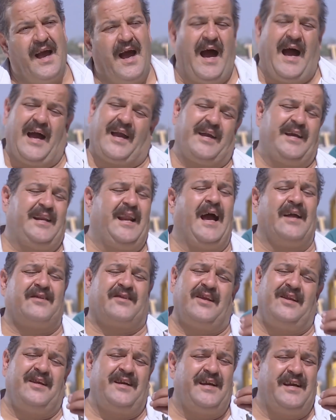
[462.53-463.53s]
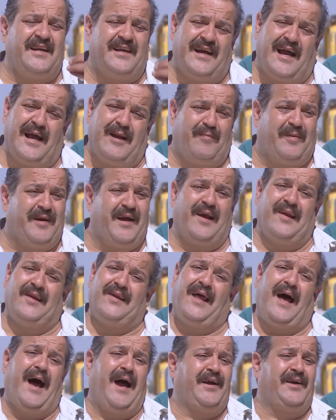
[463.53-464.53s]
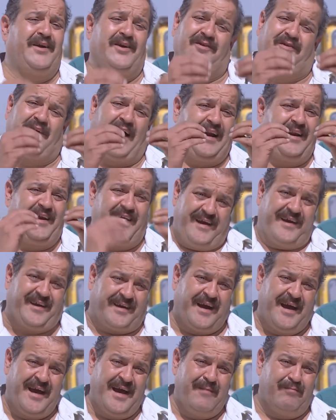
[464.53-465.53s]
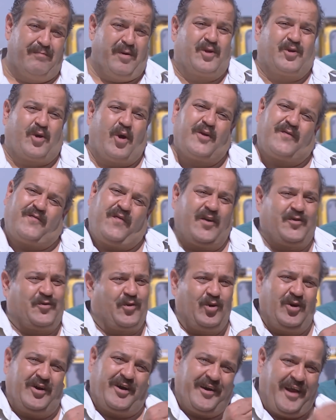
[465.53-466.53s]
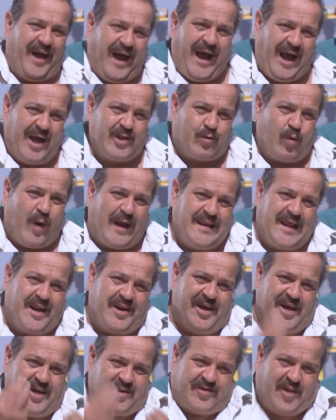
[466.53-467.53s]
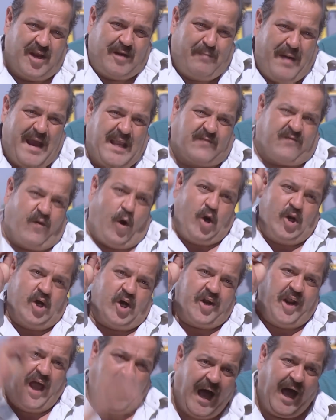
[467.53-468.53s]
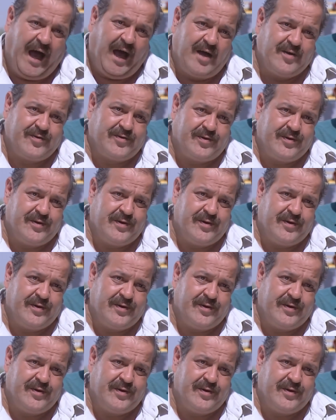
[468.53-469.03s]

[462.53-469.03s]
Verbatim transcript: عخيلات العيلي قلبي الله يرضى عليك بدكم تفضوا الغراض ولا نهد البيت فوق الغراض